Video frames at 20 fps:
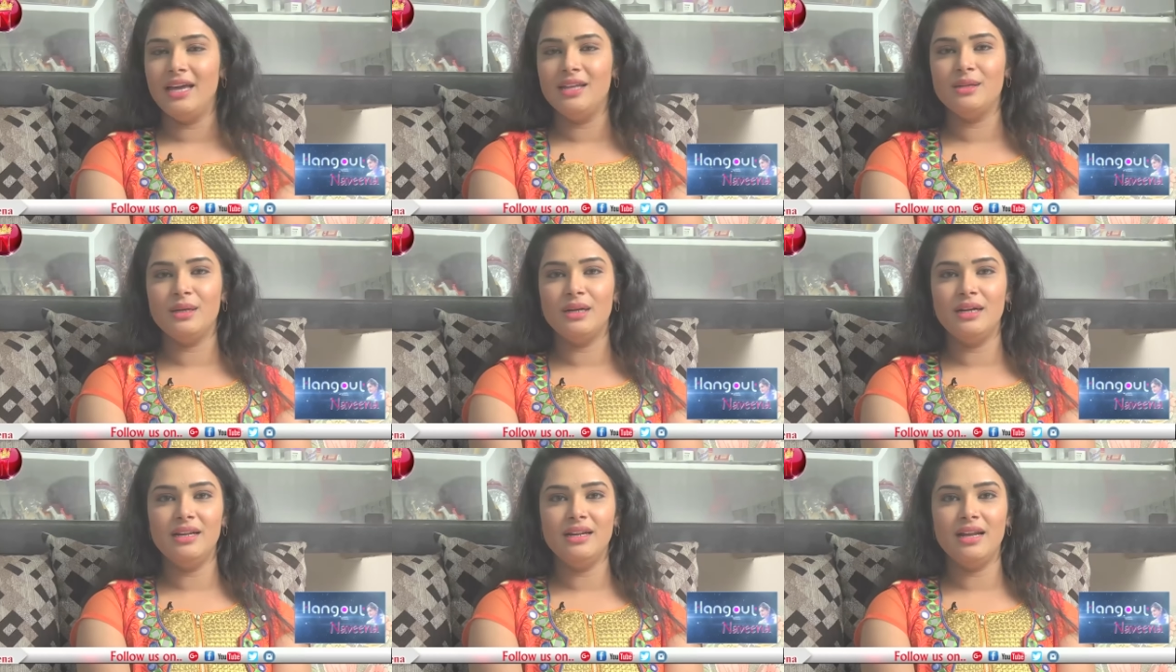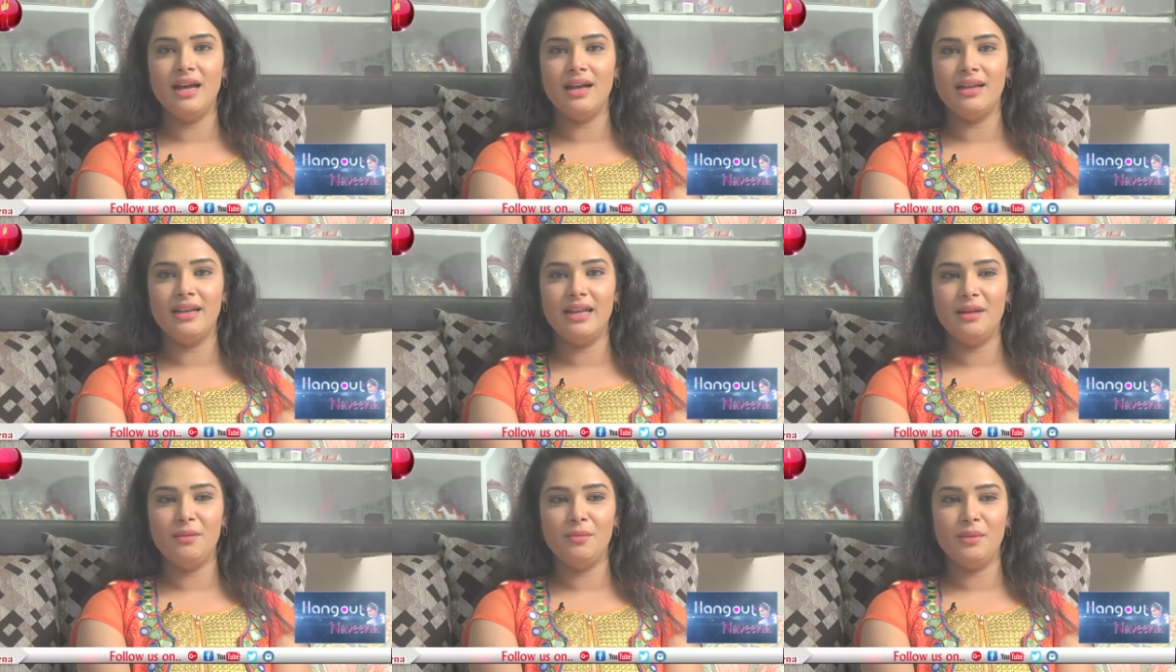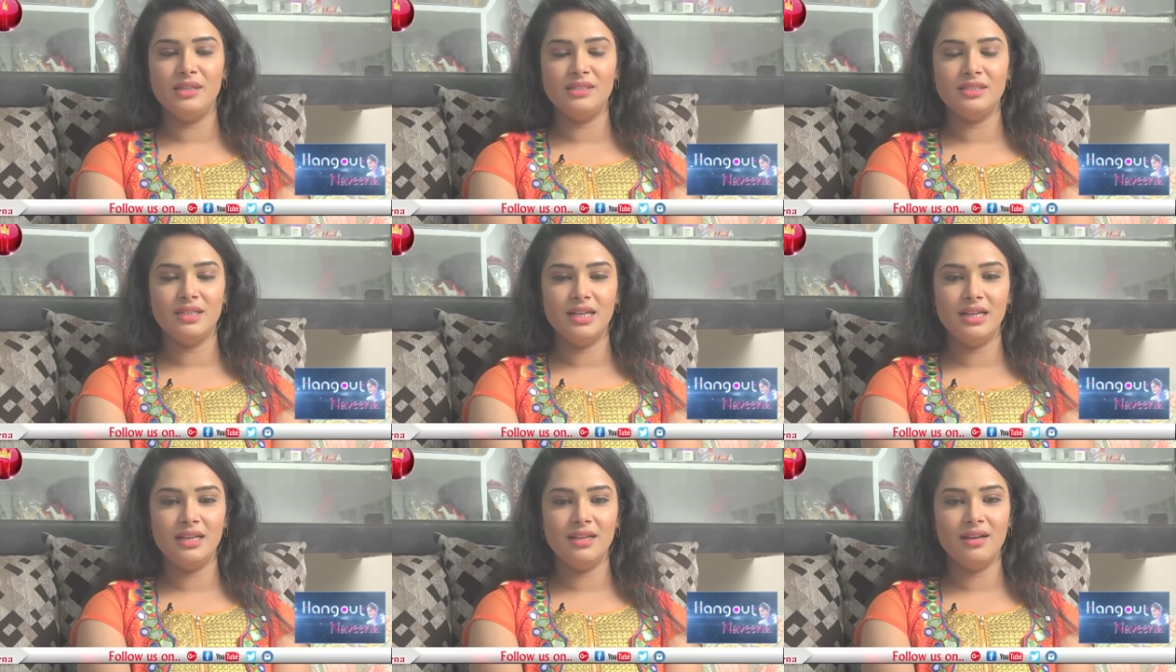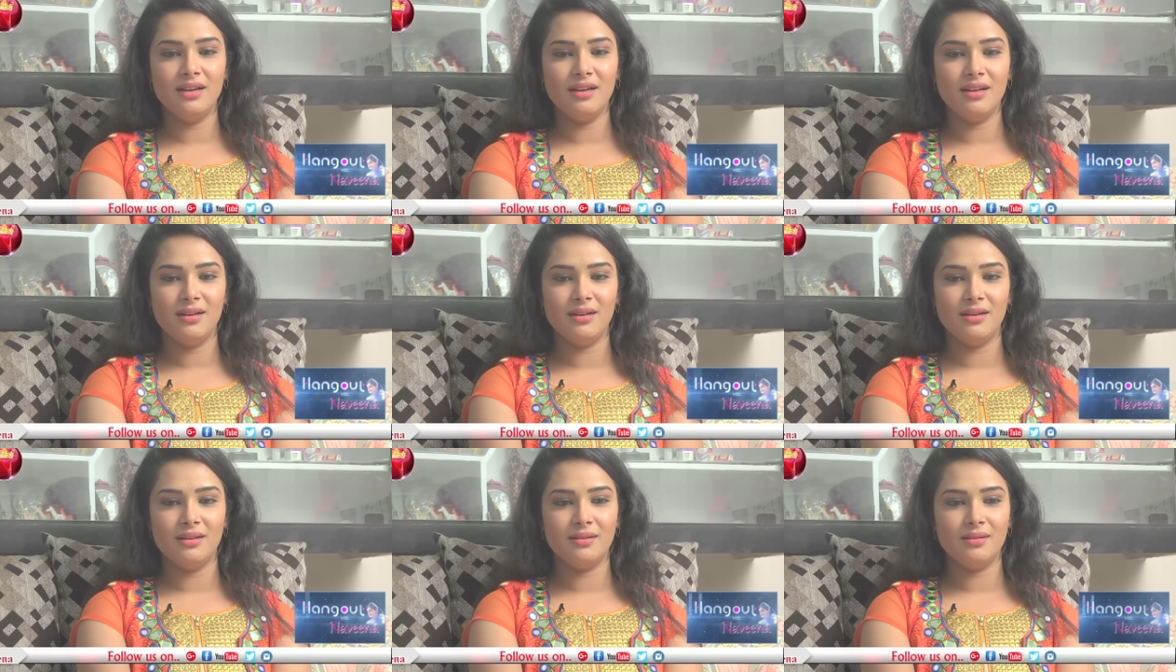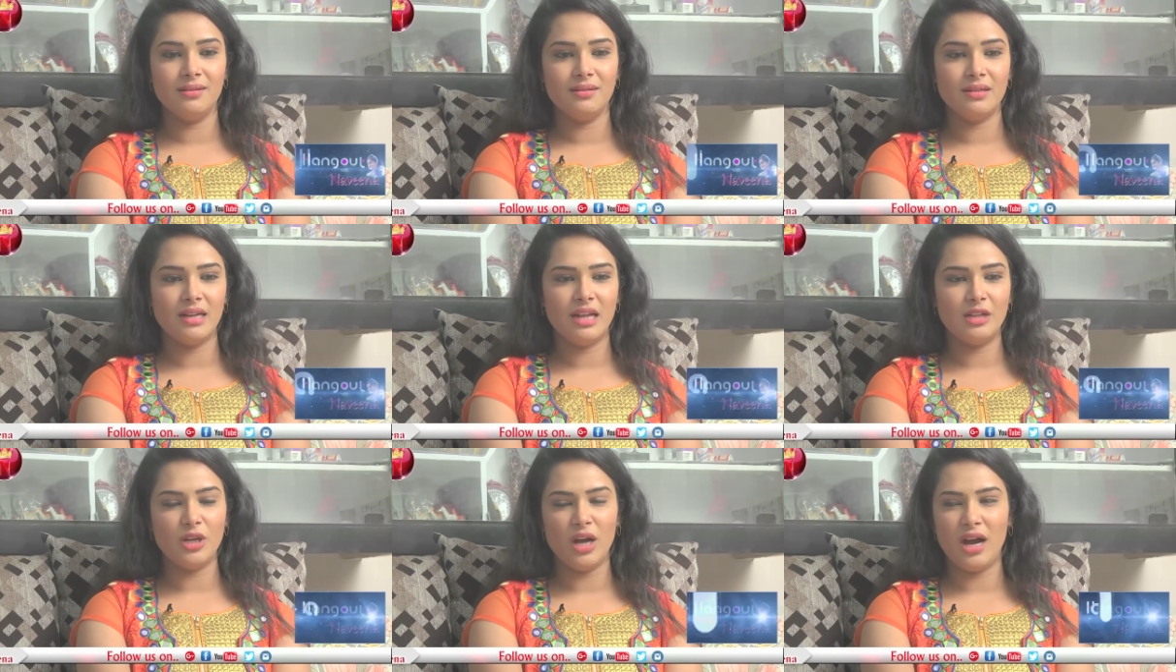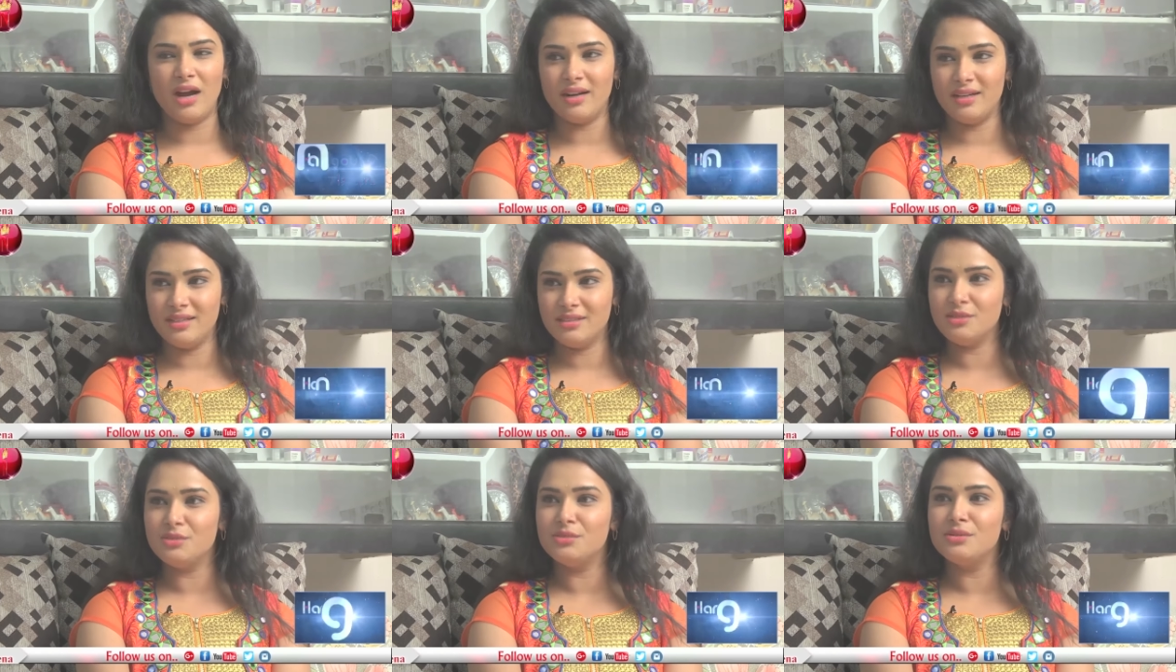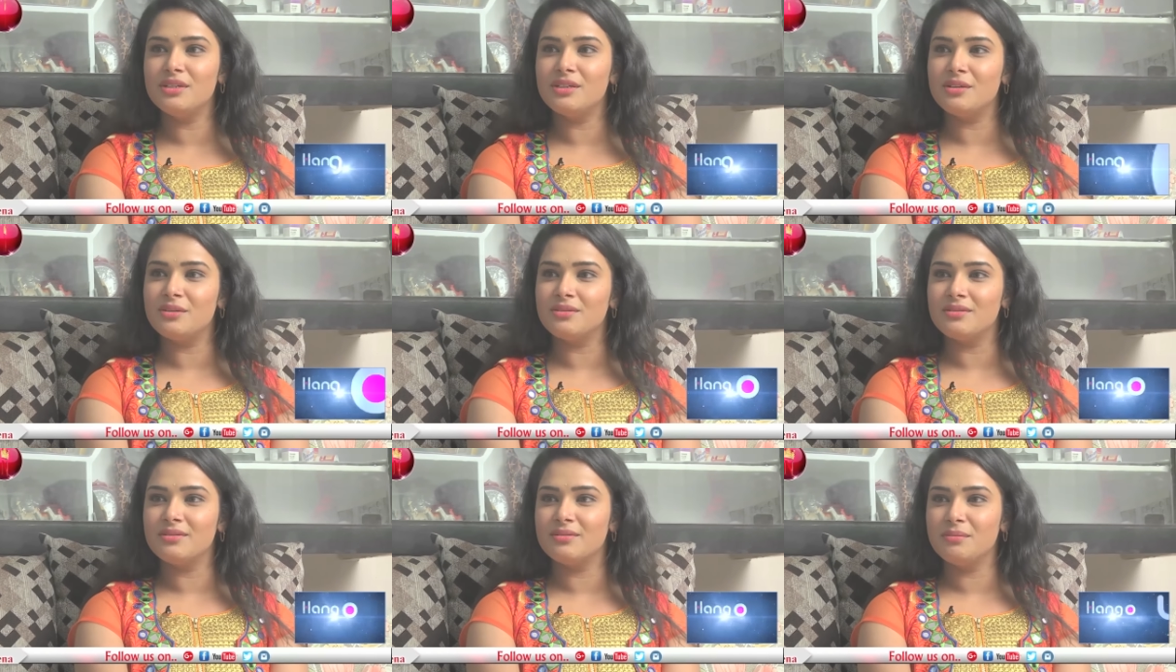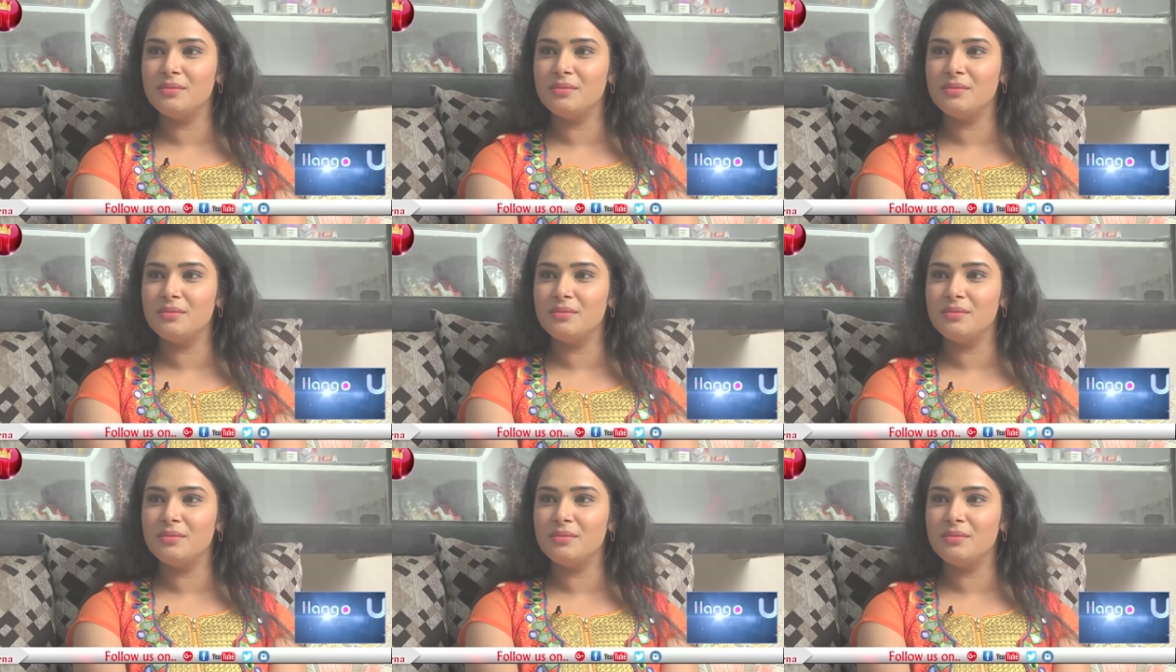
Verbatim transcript: ఎందుకంటే నా నేను బేసికల్గా నాతో ఆడేసుకుంటారు